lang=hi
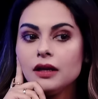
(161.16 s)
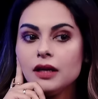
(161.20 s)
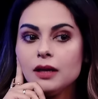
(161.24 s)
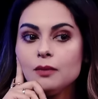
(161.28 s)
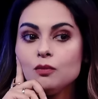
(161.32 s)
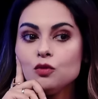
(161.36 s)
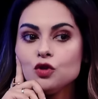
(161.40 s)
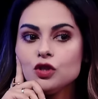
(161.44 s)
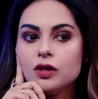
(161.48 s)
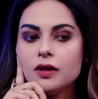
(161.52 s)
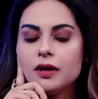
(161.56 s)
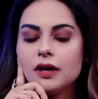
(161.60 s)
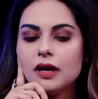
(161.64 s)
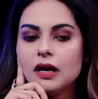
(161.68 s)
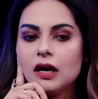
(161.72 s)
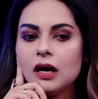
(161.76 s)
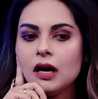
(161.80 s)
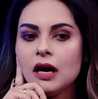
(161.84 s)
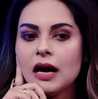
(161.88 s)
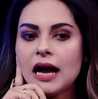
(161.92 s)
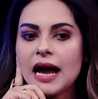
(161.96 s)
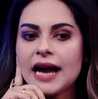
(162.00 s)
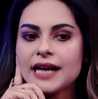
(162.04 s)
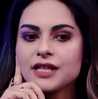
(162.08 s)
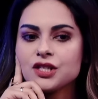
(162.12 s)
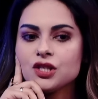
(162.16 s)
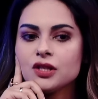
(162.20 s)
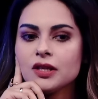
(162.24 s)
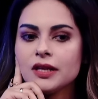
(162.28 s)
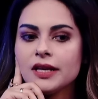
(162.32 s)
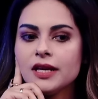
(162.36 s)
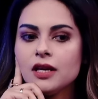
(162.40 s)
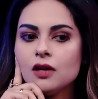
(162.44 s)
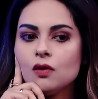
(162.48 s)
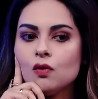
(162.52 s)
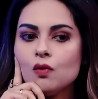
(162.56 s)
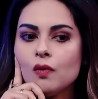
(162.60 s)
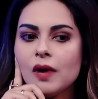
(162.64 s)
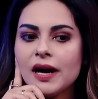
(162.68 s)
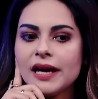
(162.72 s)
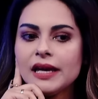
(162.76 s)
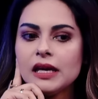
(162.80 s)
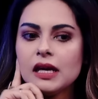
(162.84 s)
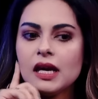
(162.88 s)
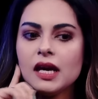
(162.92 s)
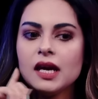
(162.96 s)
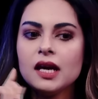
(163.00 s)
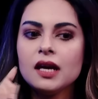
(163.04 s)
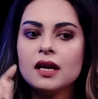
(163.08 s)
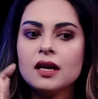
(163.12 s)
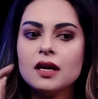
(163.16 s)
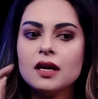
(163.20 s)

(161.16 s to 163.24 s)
नहीं मुझे एक्चुअली हुआ ये